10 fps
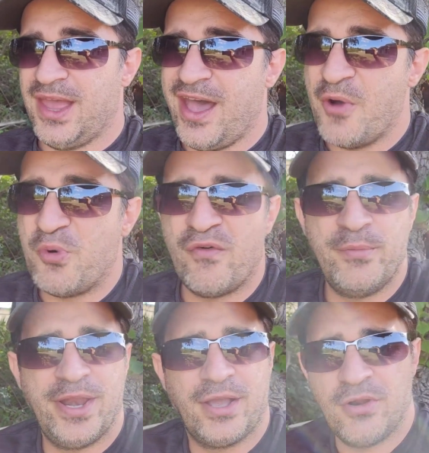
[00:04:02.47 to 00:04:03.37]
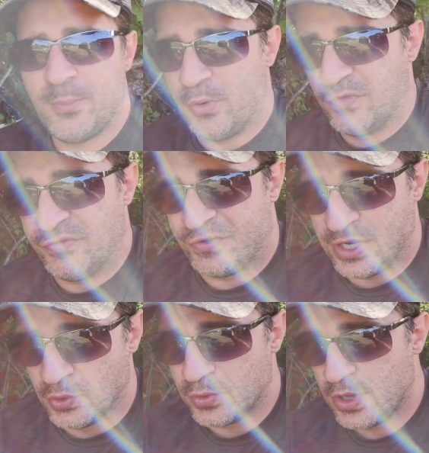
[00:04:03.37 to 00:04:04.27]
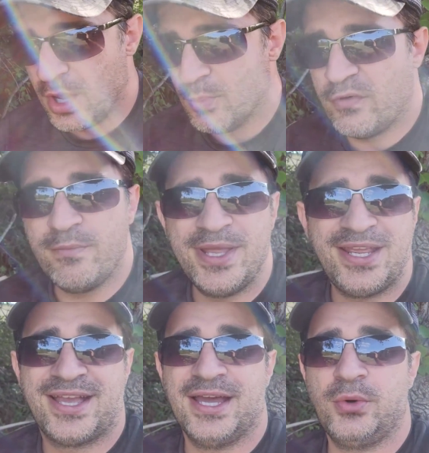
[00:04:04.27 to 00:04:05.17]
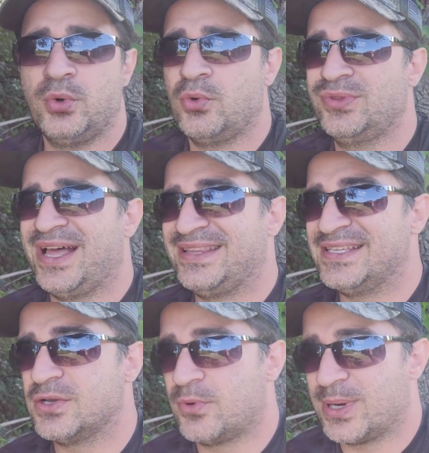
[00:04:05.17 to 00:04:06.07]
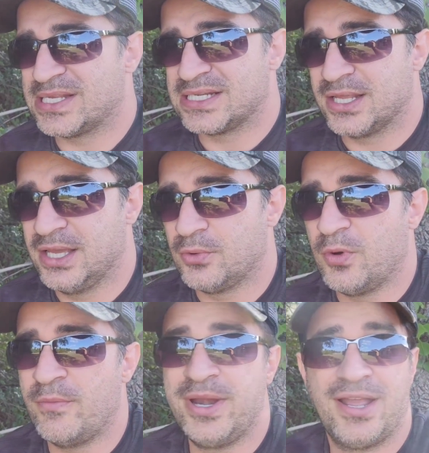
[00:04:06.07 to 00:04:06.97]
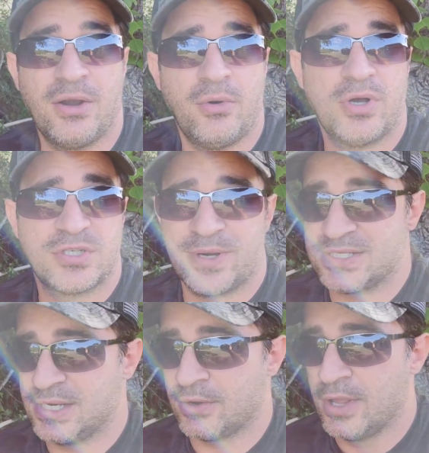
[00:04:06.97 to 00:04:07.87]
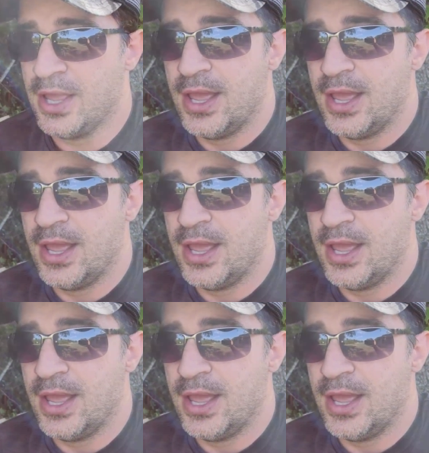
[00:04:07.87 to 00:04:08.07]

ah, o povo americano é povo frio, o povo americano não dá atenção para o brasileiro, o povo americano não gosta de brasileiro